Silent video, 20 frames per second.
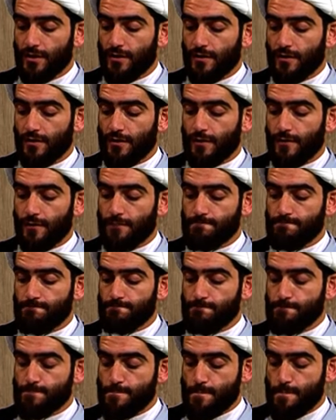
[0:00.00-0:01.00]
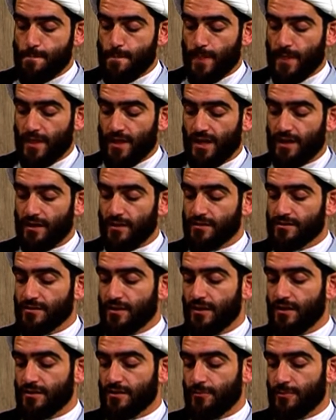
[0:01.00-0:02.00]
Эм, аль
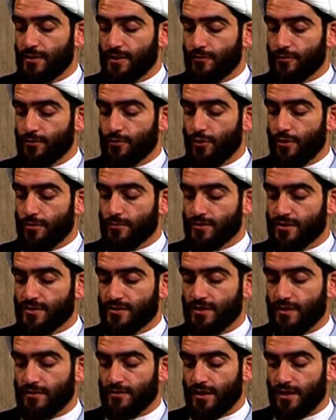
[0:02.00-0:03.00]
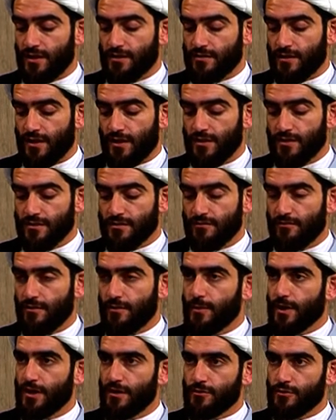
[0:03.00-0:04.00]
Хисал это первый том, 62 страница, в
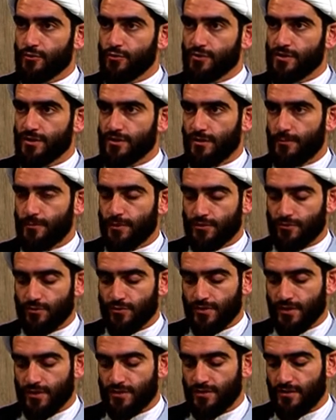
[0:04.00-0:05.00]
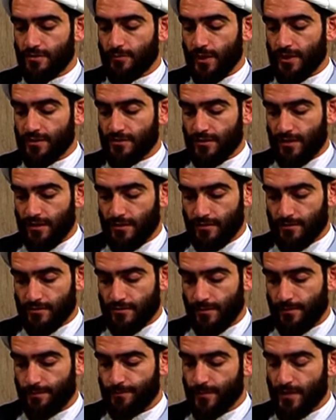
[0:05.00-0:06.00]
Амале Туси это 537
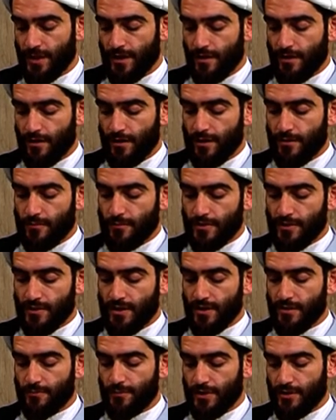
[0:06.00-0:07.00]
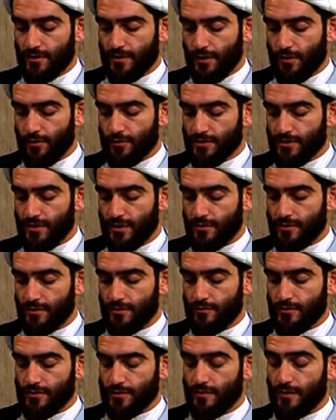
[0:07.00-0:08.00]
страница. Предание передается от
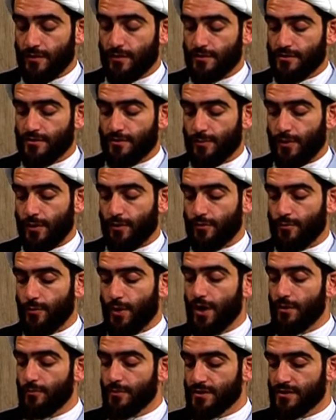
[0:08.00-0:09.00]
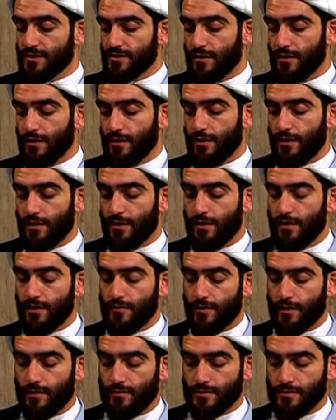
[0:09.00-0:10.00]
его светлости пророка Мухаммада, саллаллаху алейхи
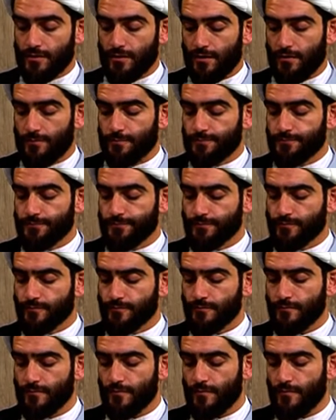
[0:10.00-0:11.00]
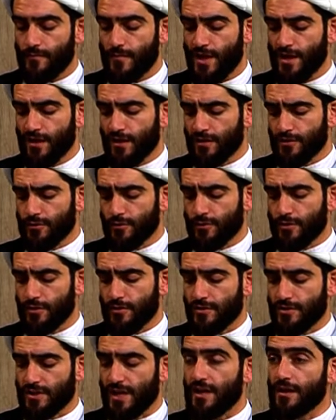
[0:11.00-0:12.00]
вассалям, который
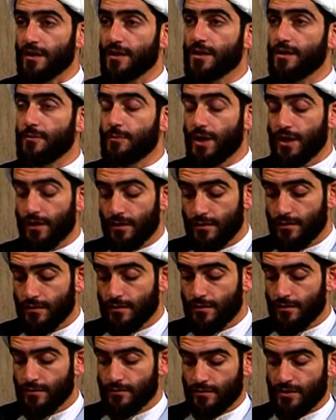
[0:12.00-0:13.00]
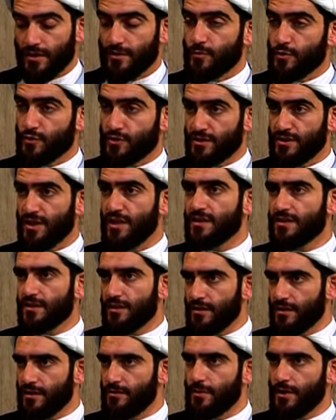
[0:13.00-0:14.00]
говорит, аль-риба, как мы уже сказали, это
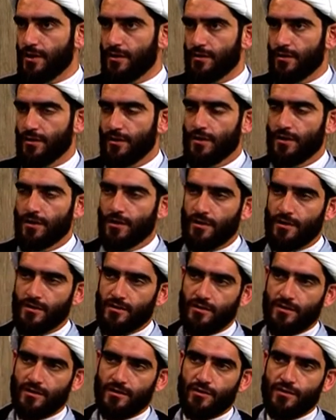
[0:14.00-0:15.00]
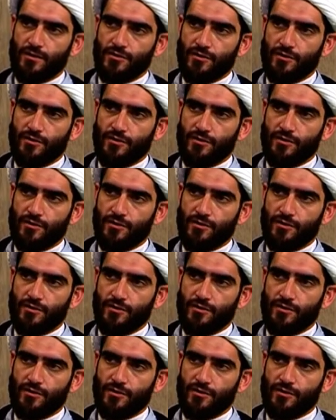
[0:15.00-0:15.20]
риба, это когда